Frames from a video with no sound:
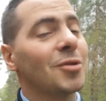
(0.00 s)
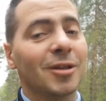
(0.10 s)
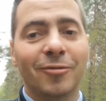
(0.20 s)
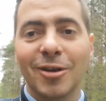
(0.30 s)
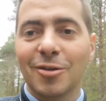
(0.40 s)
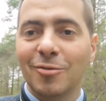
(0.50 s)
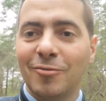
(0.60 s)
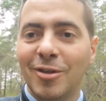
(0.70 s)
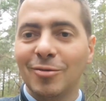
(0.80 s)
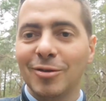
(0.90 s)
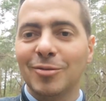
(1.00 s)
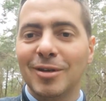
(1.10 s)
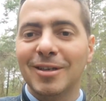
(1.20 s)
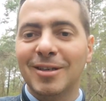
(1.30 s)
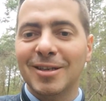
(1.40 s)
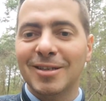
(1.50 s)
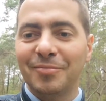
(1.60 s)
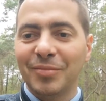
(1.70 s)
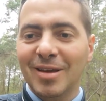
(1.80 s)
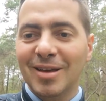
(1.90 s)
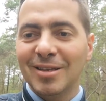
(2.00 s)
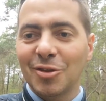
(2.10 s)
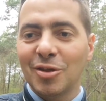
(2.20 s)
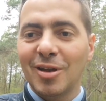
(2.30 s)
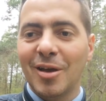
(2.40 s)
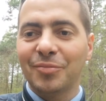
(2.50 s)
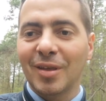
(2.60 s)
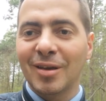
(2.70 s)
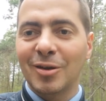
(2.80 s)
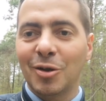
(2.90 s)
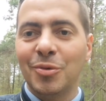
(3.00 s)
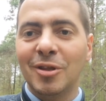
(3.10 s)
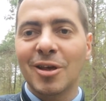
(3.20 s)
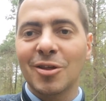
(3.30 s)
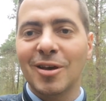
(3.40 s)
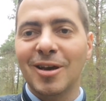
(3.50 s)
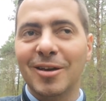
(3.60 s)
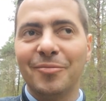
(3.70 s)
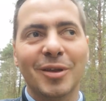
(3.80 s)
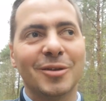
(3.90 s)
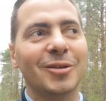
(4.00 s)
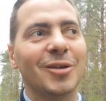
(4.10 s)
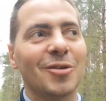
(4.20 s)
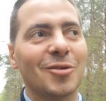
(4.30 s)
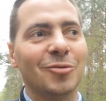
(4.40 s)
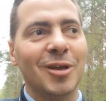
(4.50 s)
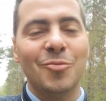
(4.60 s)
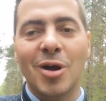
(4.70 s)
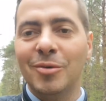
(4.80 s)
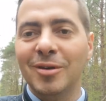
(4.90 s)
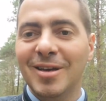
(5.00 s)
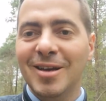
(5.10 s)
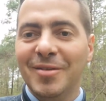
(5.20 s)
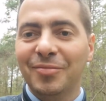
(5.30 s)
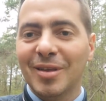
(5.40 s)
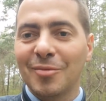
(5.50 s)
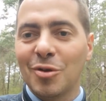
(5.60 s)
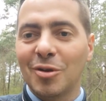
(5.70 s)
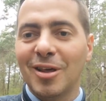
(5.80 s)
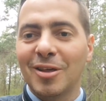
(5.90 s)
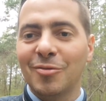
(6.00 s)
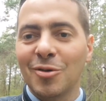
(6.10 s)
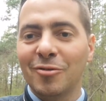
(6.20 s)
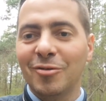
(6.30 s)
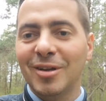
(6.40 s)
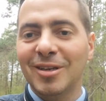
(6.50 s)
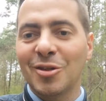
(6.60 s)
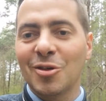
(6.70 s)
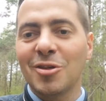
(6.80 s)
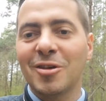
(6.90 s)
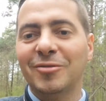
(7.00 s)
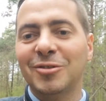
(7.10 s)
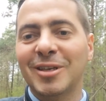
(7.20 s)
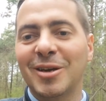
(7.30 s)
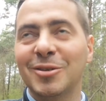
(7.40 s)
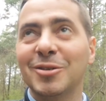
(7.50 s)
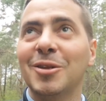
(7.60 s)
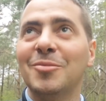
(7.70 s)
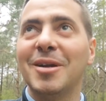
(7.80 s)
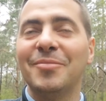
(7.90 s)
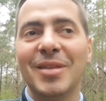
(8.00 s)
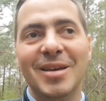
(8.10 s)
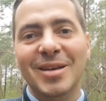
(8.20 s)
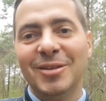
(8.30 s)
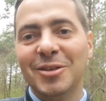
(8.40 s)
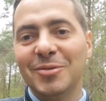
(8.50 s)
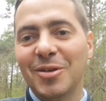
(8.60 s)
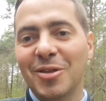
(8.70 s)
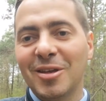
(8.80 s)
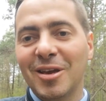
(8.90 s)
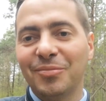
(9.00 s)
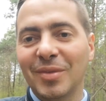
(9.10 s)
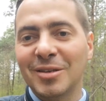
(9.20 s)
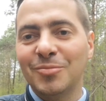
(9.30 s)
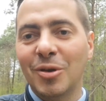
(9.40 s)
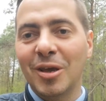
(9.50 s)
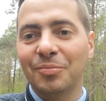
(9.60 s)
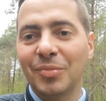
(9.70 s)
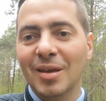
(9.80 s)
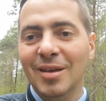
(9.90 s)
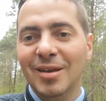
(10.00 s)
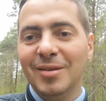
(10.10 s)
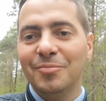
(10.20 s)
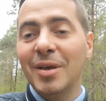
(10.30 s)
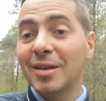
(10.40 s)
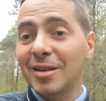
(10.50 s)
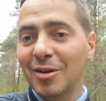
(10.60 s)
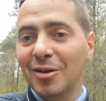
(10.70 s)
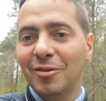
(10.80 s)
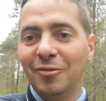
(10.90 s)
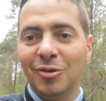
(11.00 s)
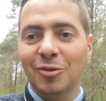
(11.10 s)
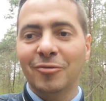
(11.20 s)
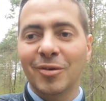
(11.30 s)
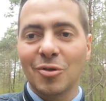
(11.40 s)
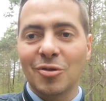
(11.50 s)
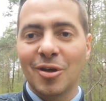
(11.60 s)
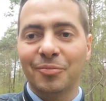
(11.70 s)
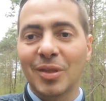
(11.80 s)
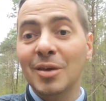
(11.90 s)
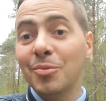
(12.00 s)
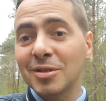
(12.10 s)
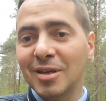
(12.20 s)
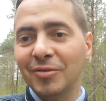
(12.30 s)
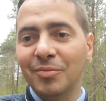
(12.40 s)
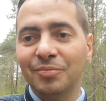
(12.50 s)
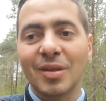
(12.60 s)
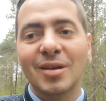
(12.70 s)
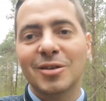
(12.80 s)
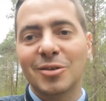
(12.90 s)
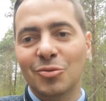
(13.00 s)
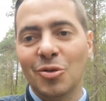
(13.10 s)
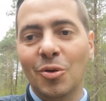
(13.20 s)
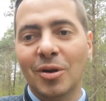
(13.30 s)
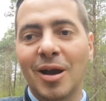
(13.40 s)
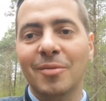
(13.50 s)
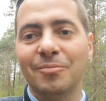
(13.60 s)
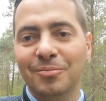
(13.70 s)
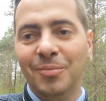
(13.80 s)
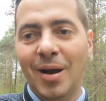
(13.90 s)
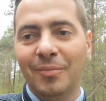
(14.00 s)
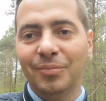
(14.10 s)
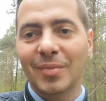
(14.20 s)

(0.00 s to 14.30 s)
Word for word: Przed chwileczką świeciło słońce, teraz zaczyna kropić deszczyk, ale to też ku temu, aby przyroda się ożywiła. Także życzę Wam wszystkiego co dobre. Do zobaczenia z Bogiem Pięknego wtorku Wam życzę i pozdrawiam z Kluczborka. Pa.